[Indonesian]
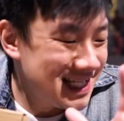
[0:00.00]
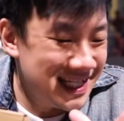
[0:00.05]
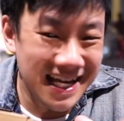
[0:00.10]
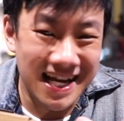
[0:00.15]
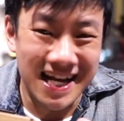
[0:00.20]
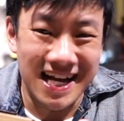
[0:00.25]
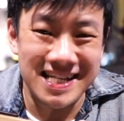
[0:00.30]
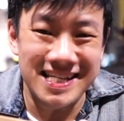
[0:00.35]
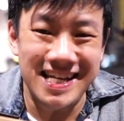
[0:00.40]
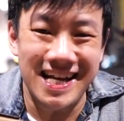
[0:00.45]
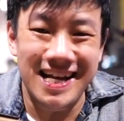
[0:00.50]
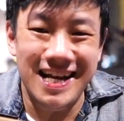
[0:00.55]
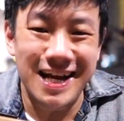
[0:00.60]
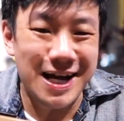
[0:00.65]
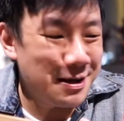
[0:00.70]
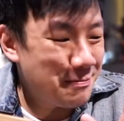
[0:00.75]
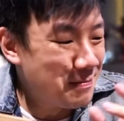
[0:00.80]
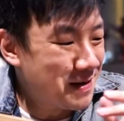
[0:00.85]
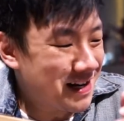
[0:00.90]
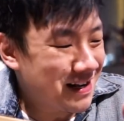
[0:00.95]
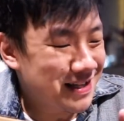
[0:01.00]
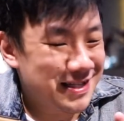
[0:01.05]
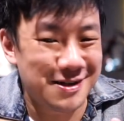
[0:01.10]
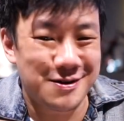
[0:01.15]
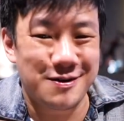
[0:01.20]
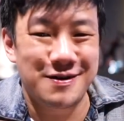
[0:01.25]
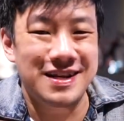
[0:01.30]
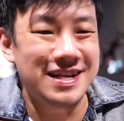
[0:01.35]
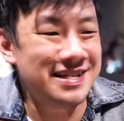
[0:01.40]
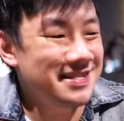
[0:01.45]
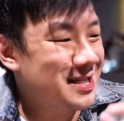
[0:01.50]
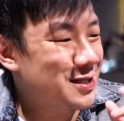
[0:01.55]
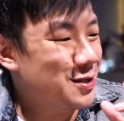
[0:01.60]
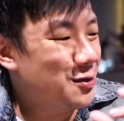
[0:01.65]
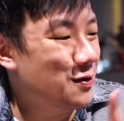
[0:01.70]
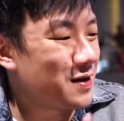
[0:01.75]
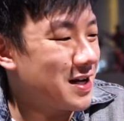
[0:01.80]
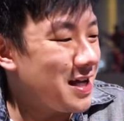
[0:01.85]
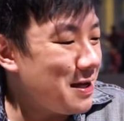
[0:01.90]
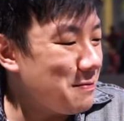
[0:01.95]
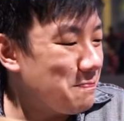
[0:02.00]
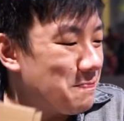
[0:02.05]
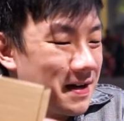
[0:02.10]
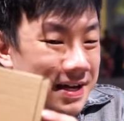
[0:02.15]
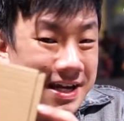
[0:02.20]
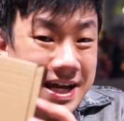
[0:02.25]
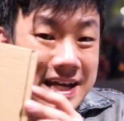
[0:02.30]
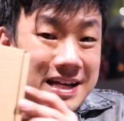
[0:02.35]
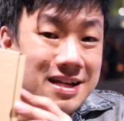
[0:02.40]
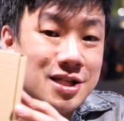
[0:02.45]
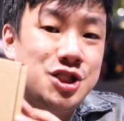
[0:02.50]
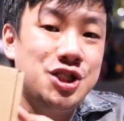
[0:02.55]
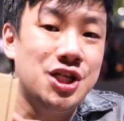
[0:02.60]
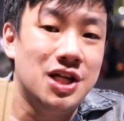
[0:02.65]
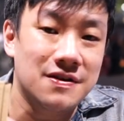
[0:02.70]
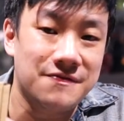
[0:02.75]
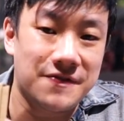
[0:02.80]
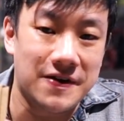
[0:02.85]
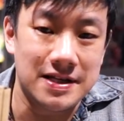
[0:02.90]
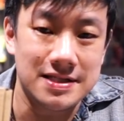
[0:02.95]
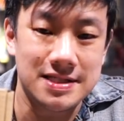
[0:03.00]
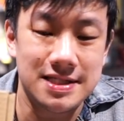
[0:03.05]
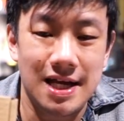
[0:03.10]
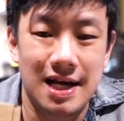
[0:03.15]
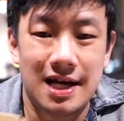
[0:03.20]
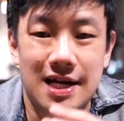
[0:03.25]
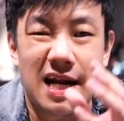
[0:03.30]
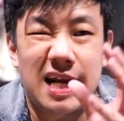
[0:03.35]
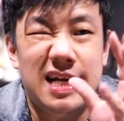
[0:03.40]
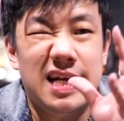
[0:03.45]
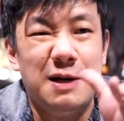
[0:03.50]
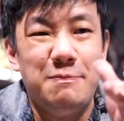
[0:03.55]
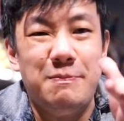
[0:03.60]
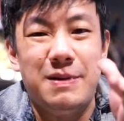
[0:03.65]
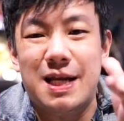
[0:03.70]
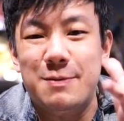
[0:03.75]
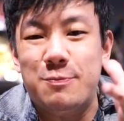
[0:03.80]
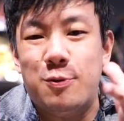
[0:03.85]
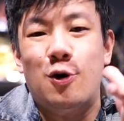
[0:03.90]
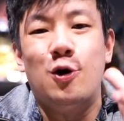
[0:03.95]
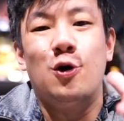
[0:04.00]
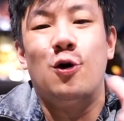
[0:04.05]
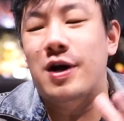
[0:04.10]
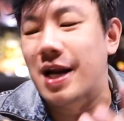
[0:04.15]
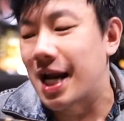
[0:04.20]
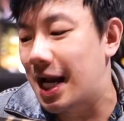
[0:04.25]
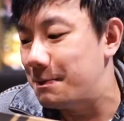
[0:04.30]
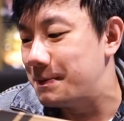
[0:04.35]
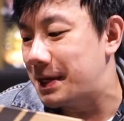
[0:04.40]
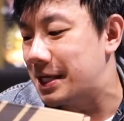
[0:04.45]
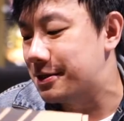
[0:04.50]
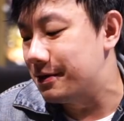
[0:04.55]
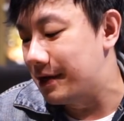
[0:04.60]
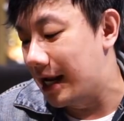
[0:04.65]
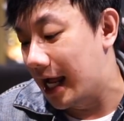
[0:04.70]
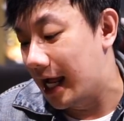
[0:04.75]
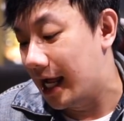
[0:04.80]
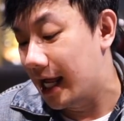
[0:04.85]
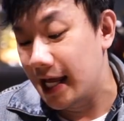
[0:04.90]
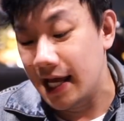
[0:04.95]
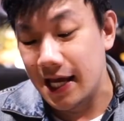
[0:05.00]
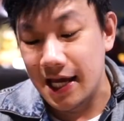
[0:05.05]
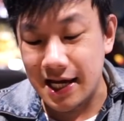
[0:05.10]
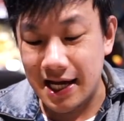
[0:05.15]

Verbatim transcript: jaga-jaga bareng si Ronin, si Tony pakai ini shield friends, yang rada mirip hologram gitulah.